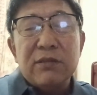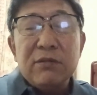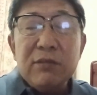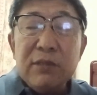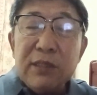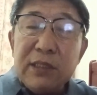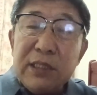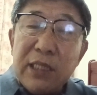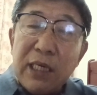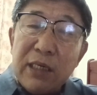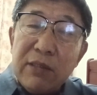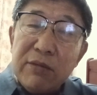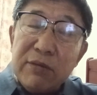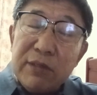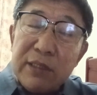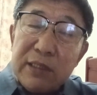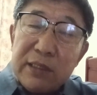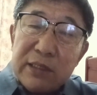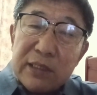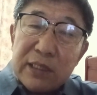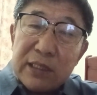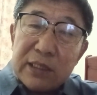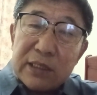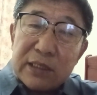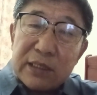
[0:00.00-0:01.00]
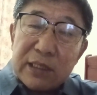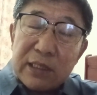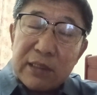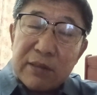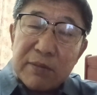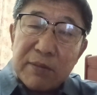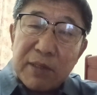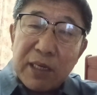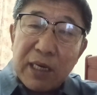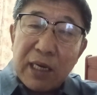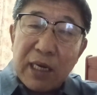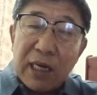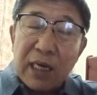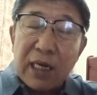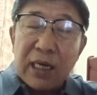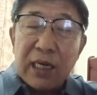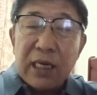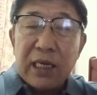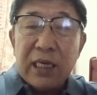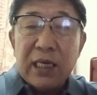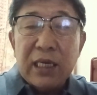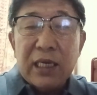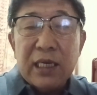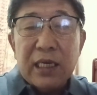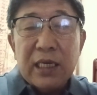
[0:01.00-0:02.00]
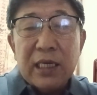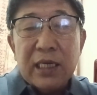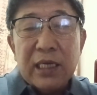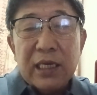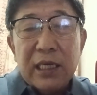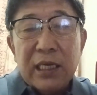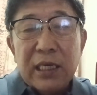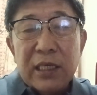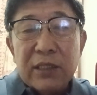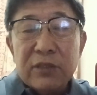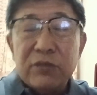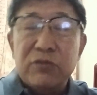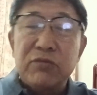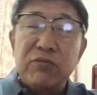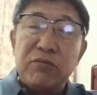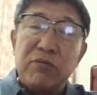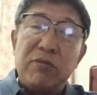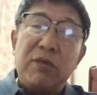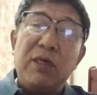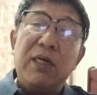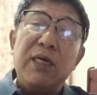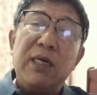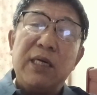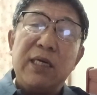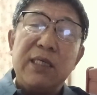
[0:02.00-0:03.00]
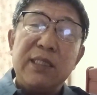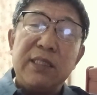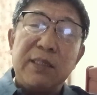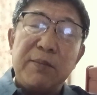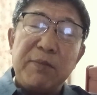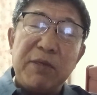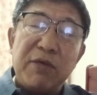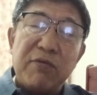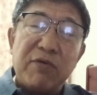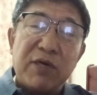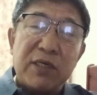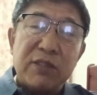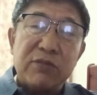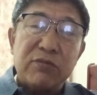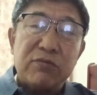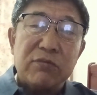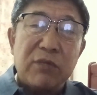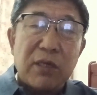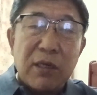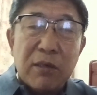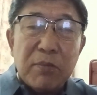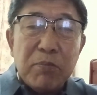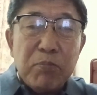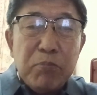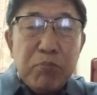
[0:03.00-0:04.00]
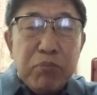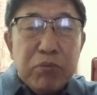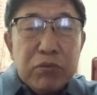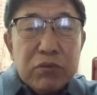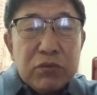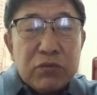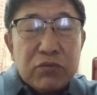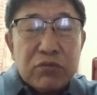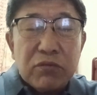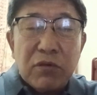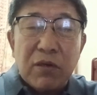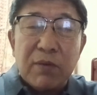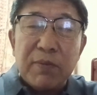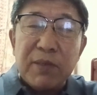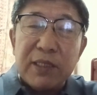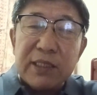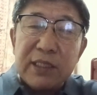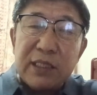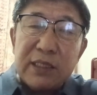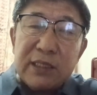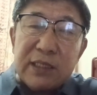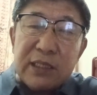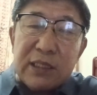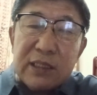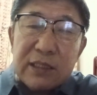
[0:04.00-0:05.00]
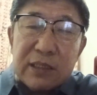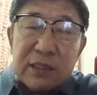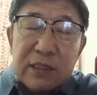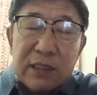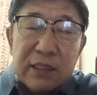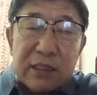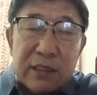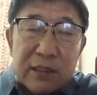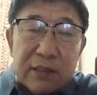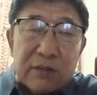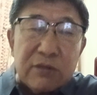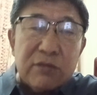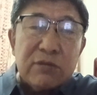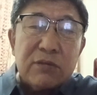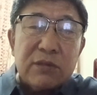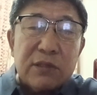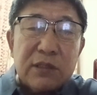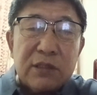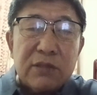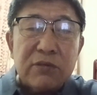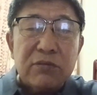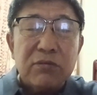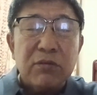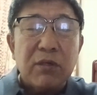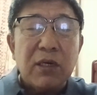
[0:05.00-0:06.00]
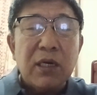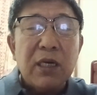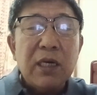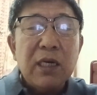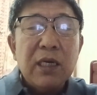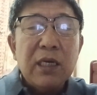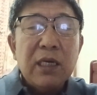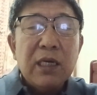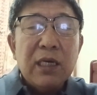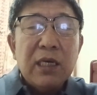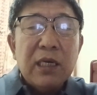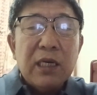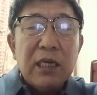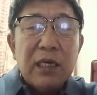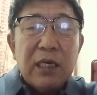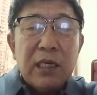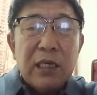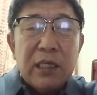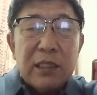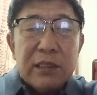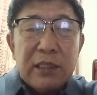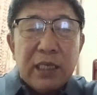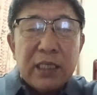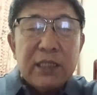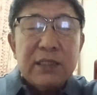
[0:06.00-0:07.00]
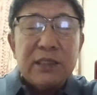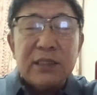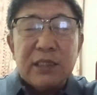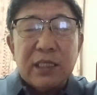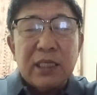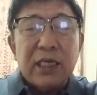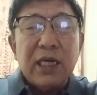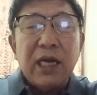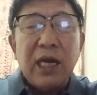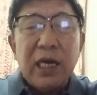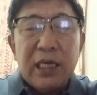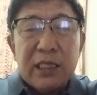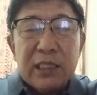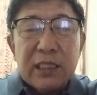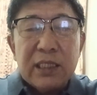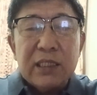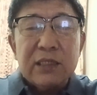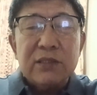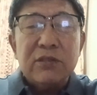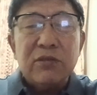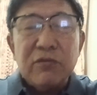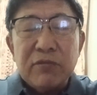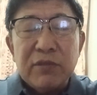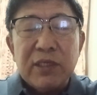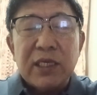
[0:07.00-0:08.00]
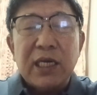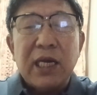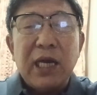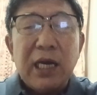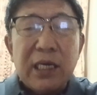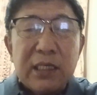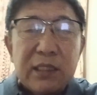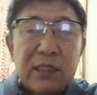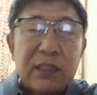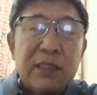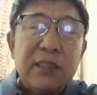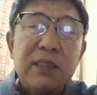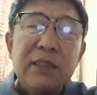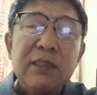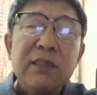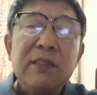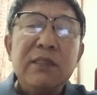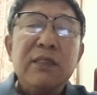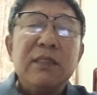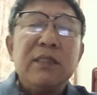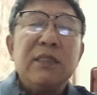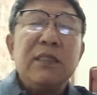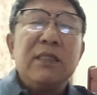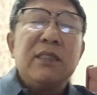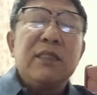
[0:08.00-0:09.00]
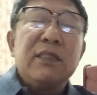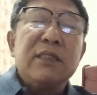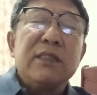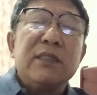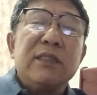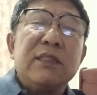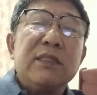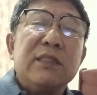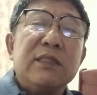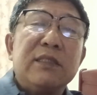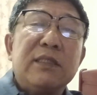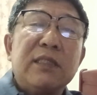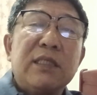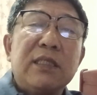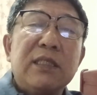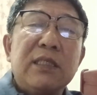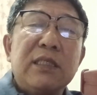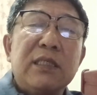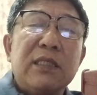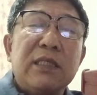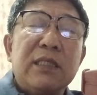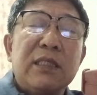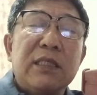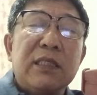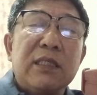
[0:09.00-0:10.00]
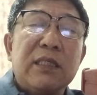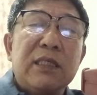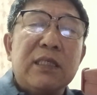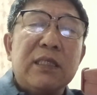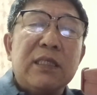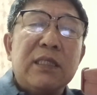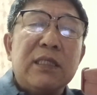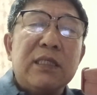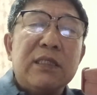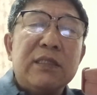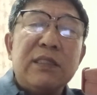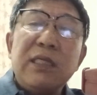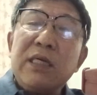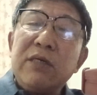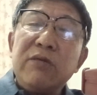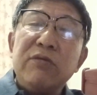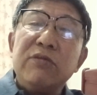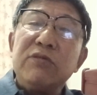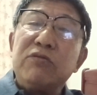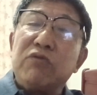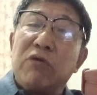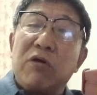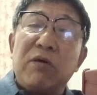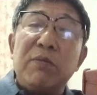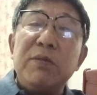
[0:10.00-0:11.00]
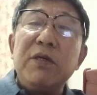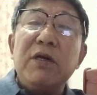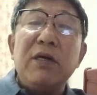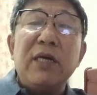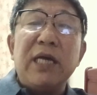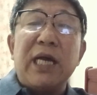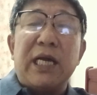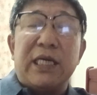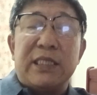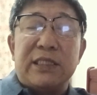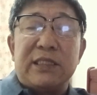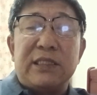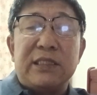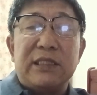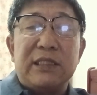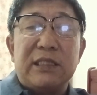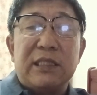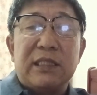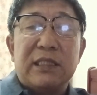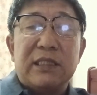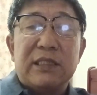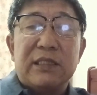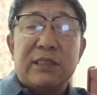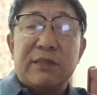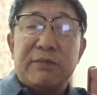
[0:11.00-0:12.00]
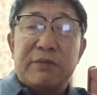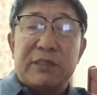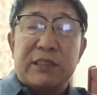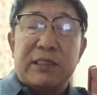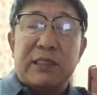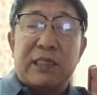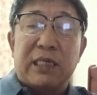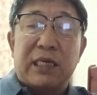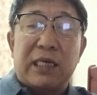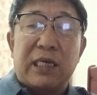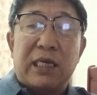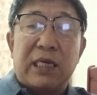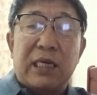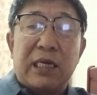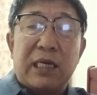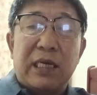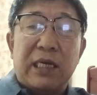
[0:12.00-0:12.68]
那姜昆这个事儿吧，说也没法说，不说吧，他这个事儿就是说，呃，戴子成干的和周伟干的，是这个姜昆脱不了干系，是不是啊？